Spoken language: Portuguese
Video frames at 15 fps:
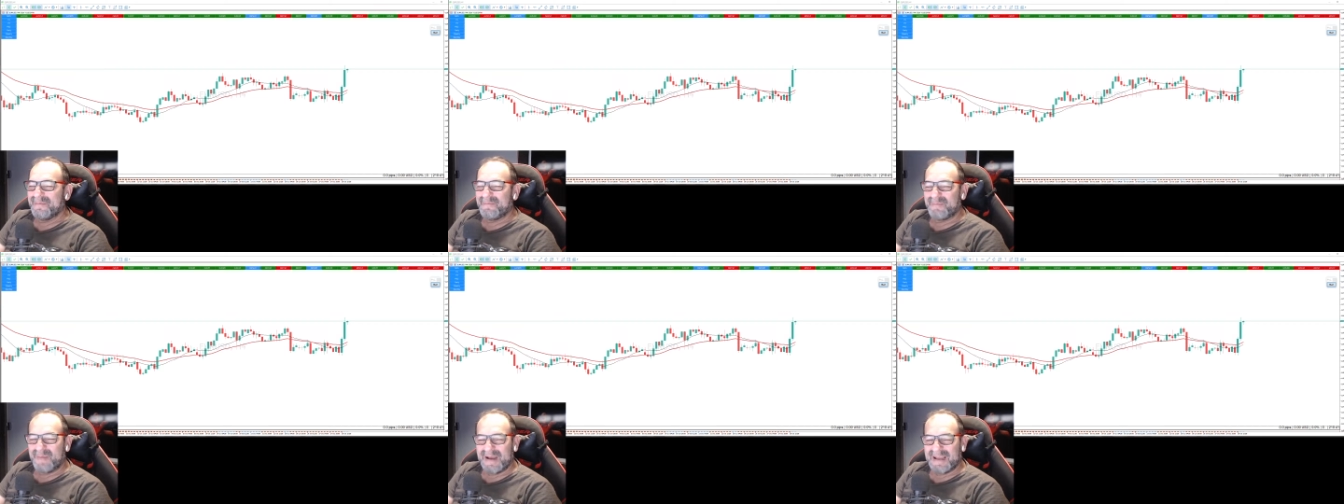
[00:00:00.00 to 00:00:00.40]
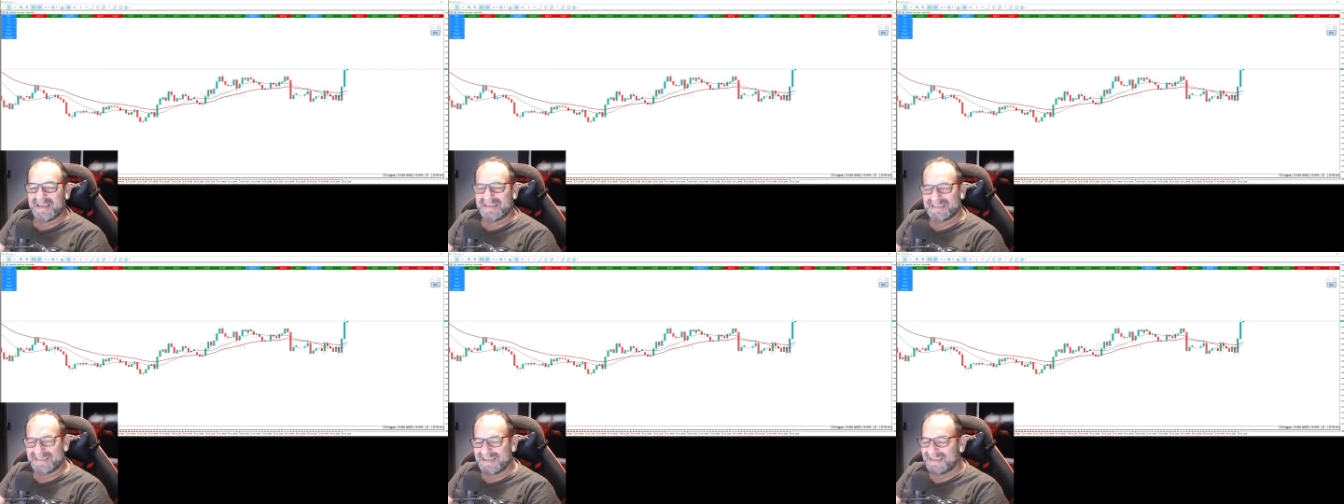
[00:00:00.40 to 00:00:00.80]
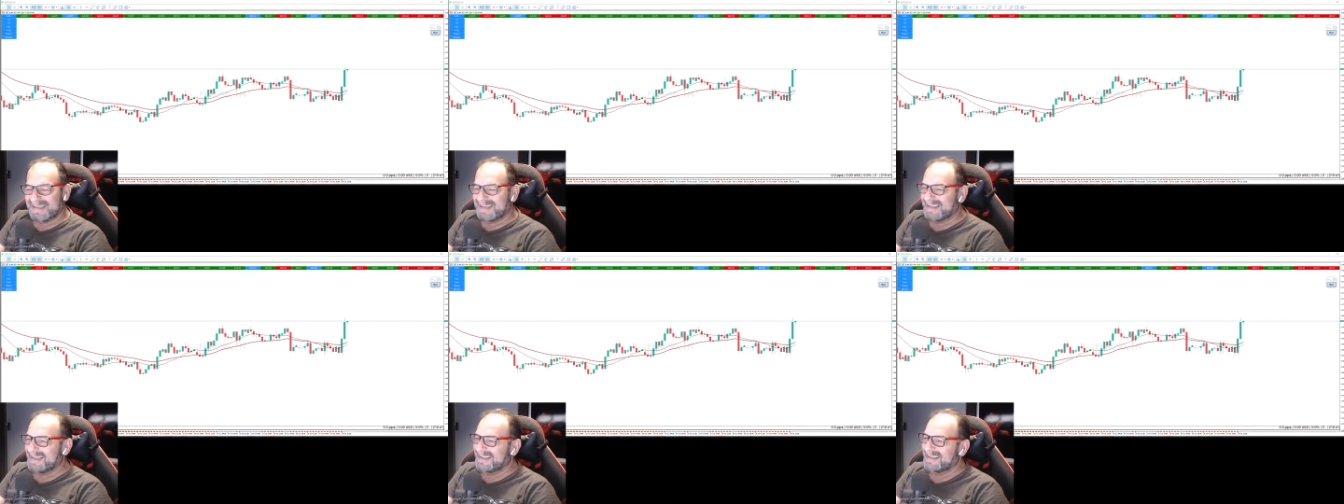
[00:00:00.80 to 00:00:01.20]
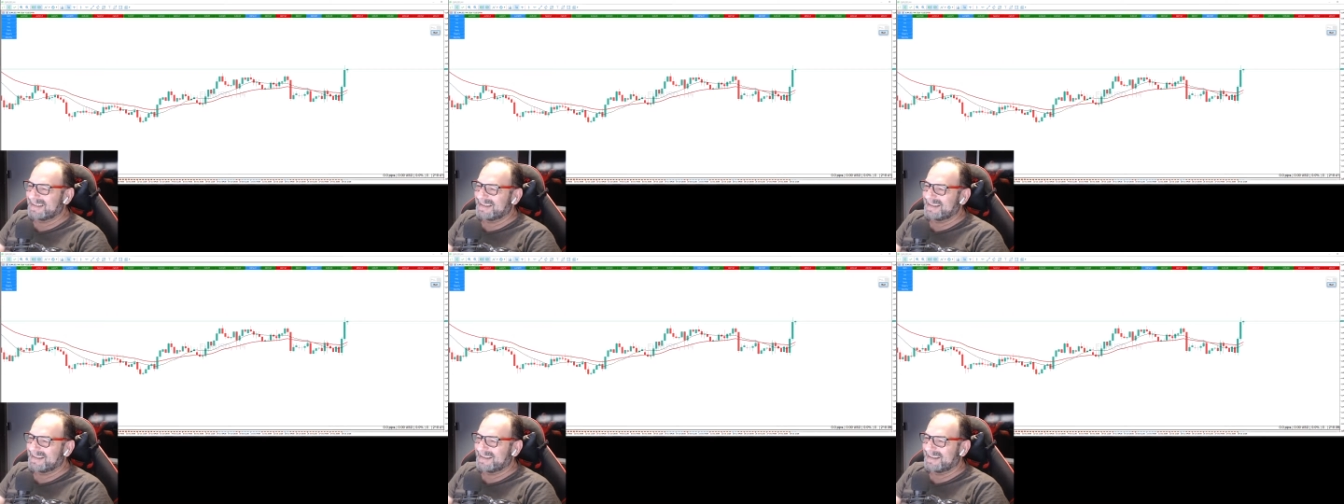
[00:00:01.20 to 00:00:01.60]
Mas a, ah,
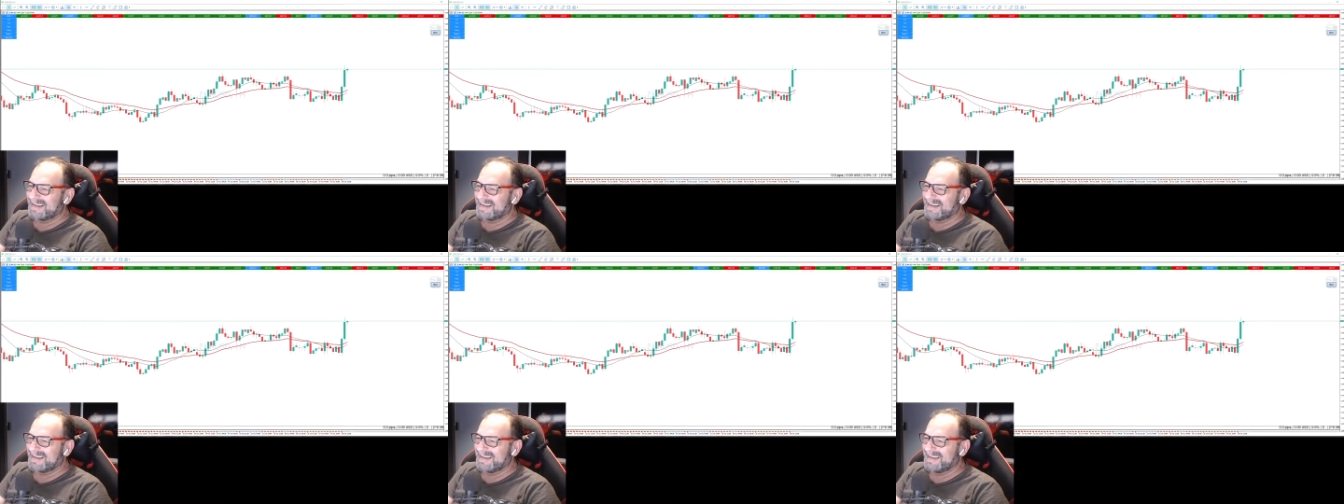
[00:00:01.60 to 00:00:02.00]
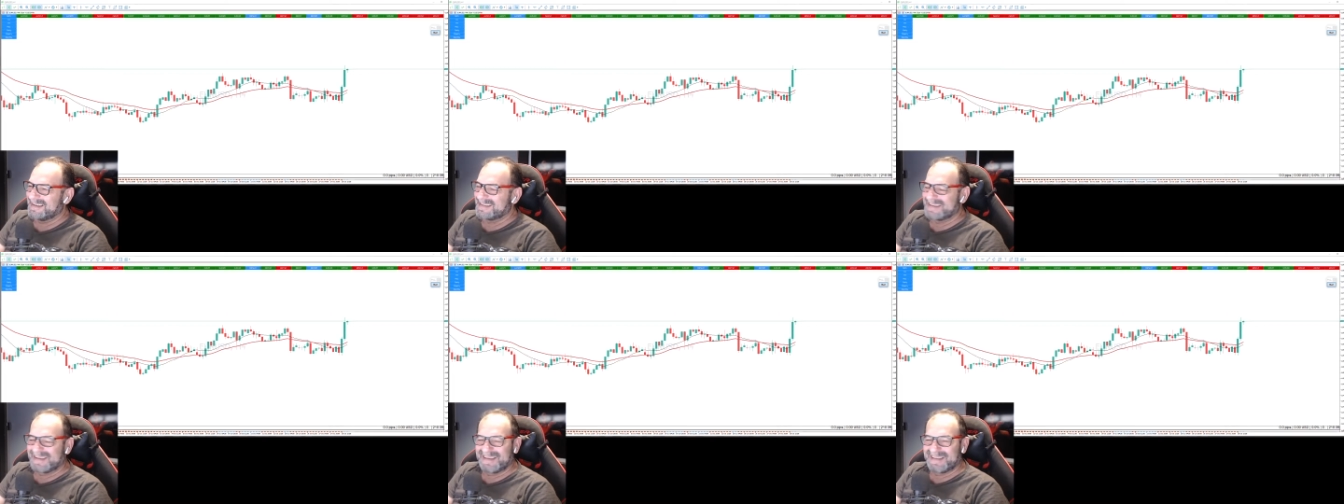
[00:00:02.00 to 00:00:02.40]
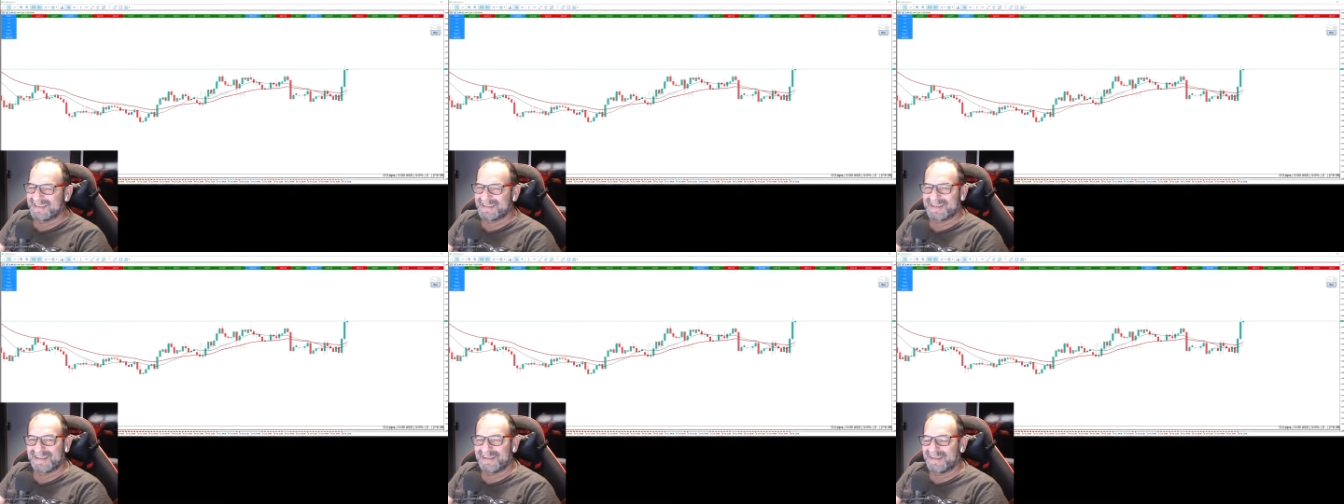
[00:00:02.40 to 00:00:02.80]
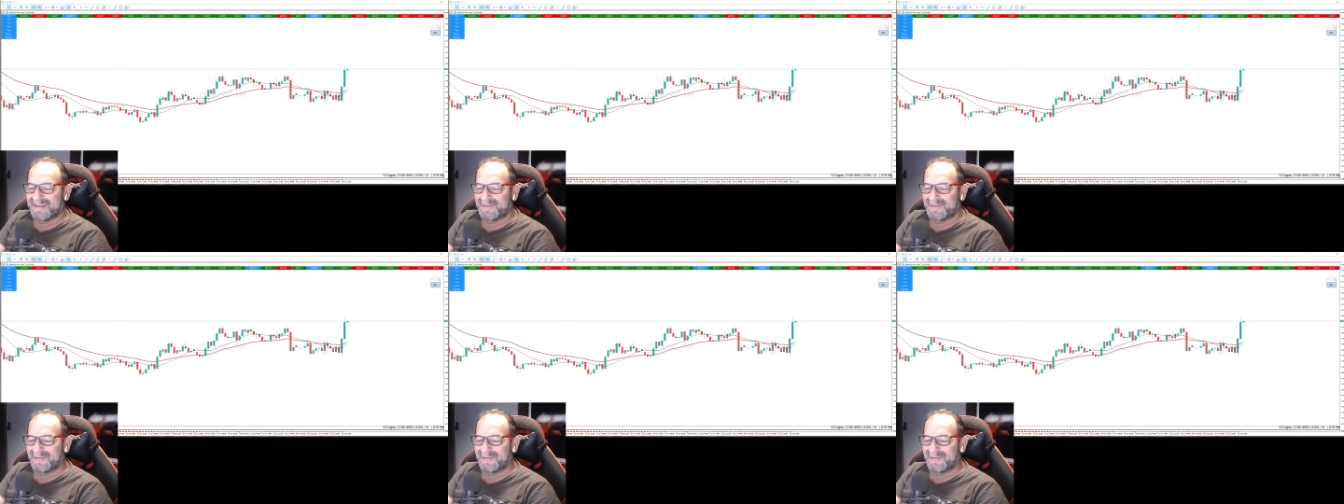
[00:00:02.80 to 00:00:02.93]
a, ah, em seguida, já na,